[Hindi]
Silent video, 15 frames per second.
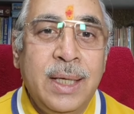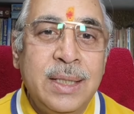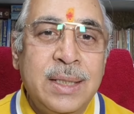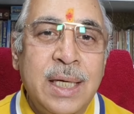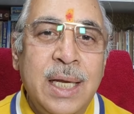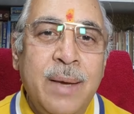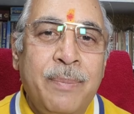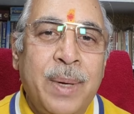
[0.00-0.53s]

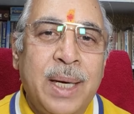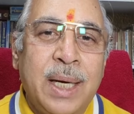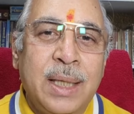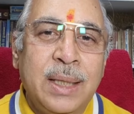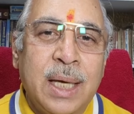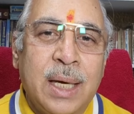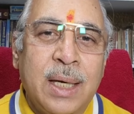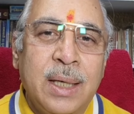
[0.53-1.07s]
इसलिए पन्ना
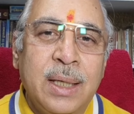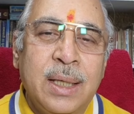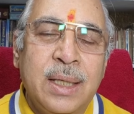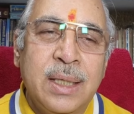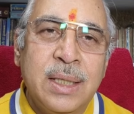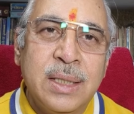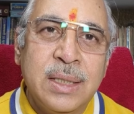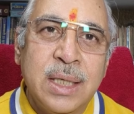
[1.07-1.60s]
धारण
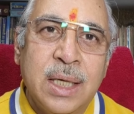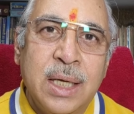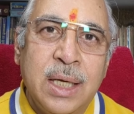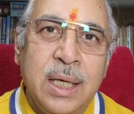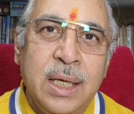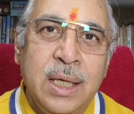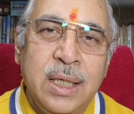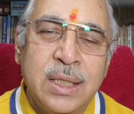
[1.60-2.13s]
करने से
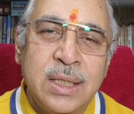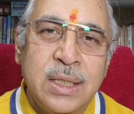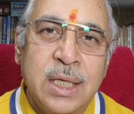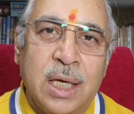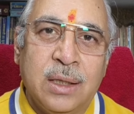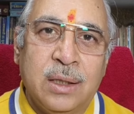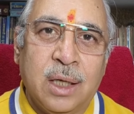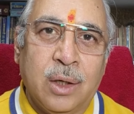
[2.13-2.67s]
इस
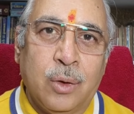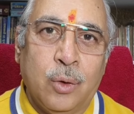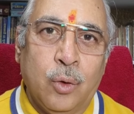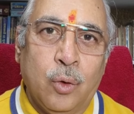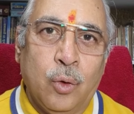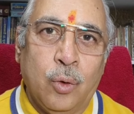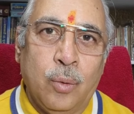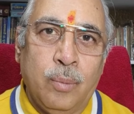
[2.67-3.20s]
जातक
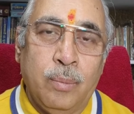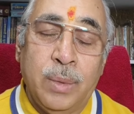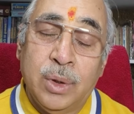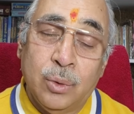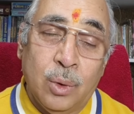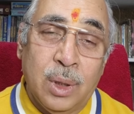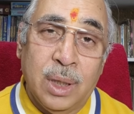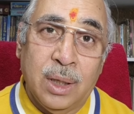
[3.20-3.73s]
को
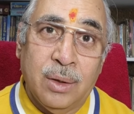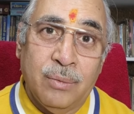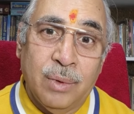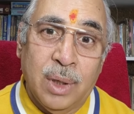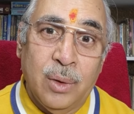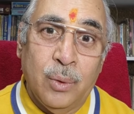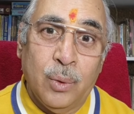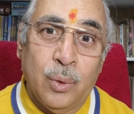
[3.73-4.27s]
मिथुन लगन
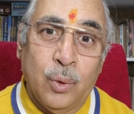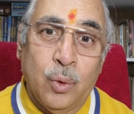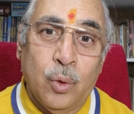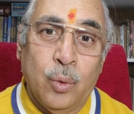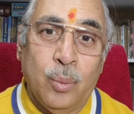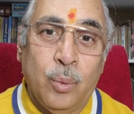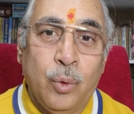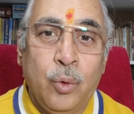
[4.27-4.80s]
वालों को
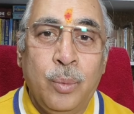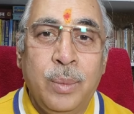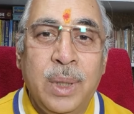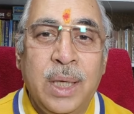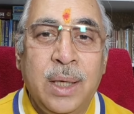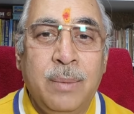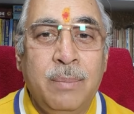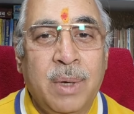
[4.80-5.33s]

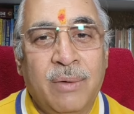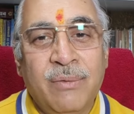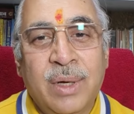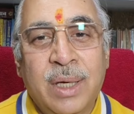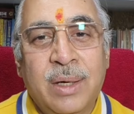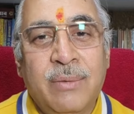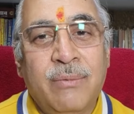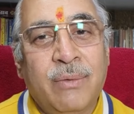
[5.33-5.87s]
भूमि
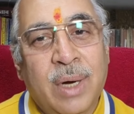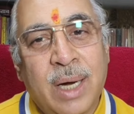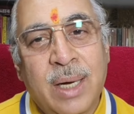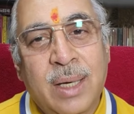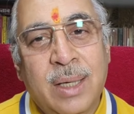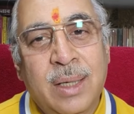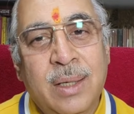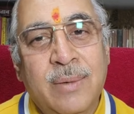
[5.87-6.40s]
भवन
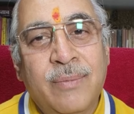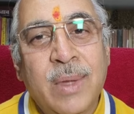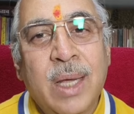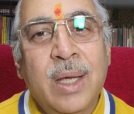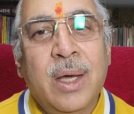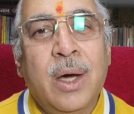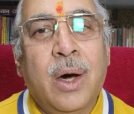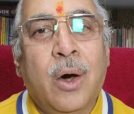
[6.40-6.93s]
वाहन
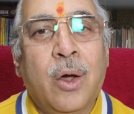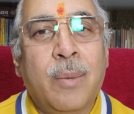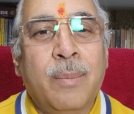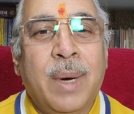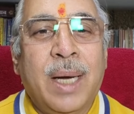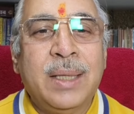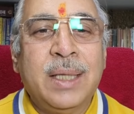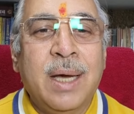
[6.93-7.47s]
और
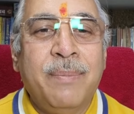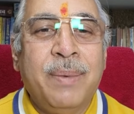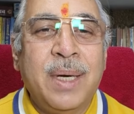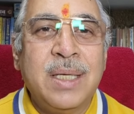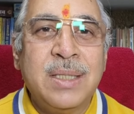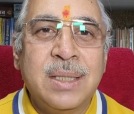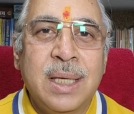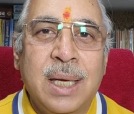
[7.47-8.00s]
माता
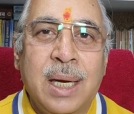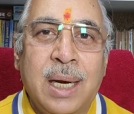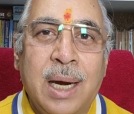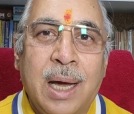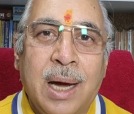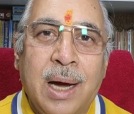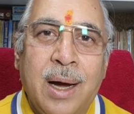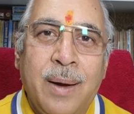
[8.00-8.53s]
पक्ष से
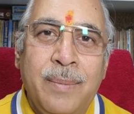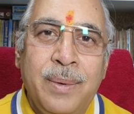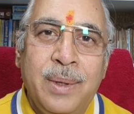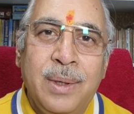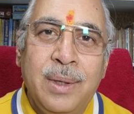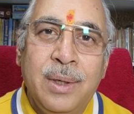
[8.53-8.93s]
लाभ